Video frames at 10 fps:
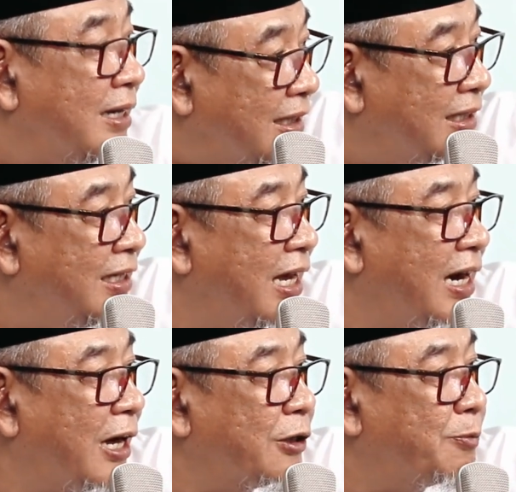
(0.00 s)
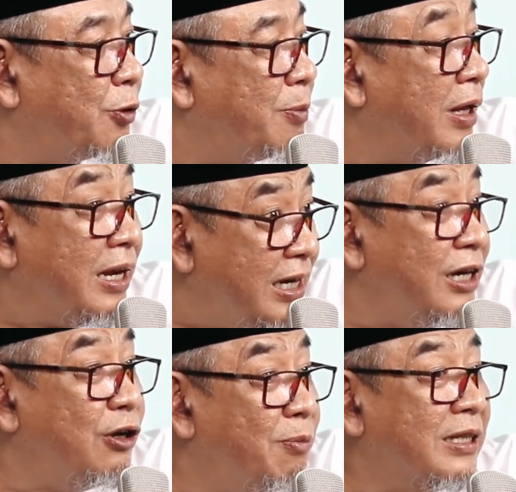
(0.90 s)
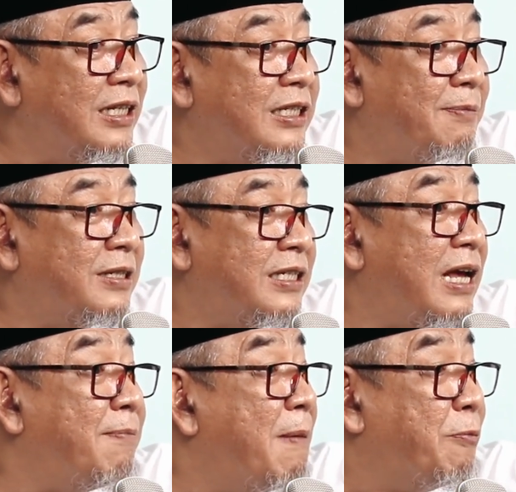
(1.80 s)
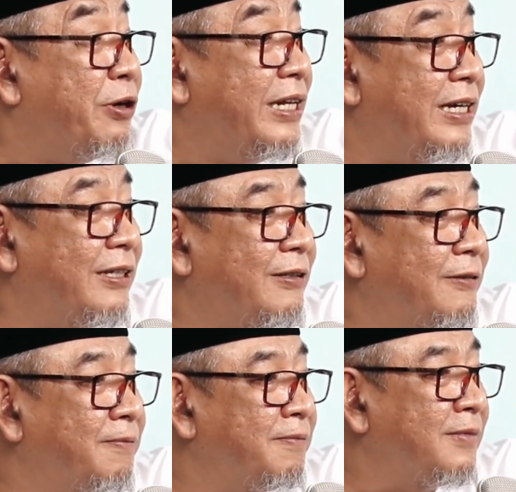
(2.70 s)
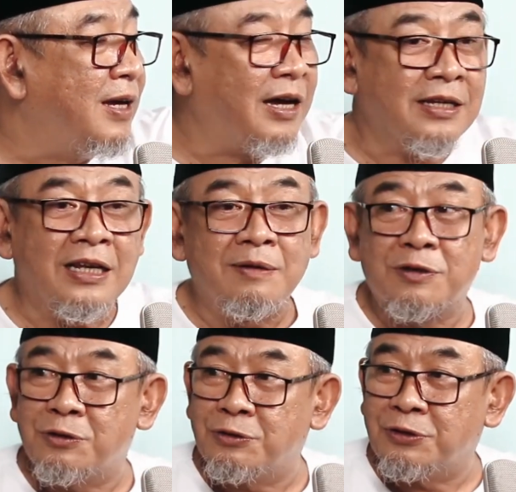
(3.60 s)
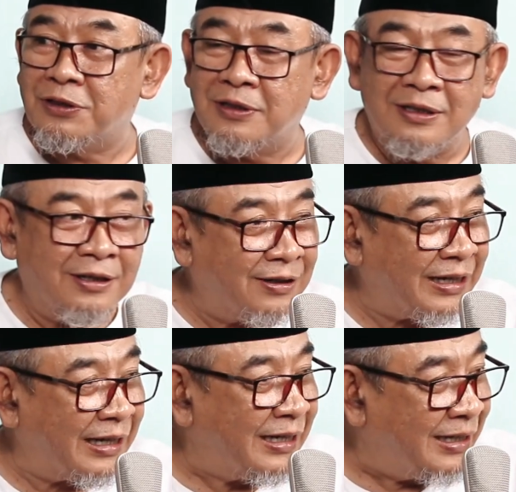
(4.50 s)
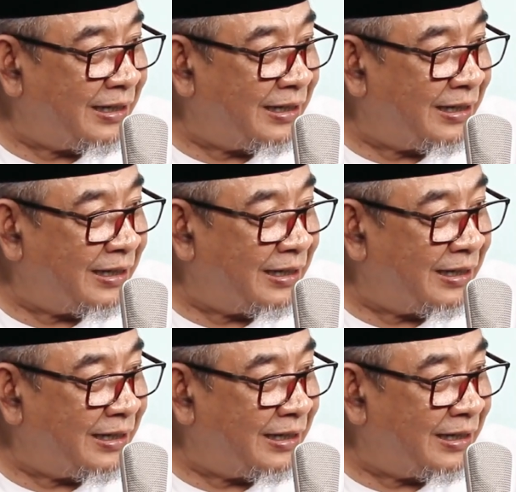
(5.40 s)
dia yang harus mengubah aja diobatin sama si yang mampu ini kan itu mm-hmm. akhirnya dibersyukur mm-hmm. oke okay.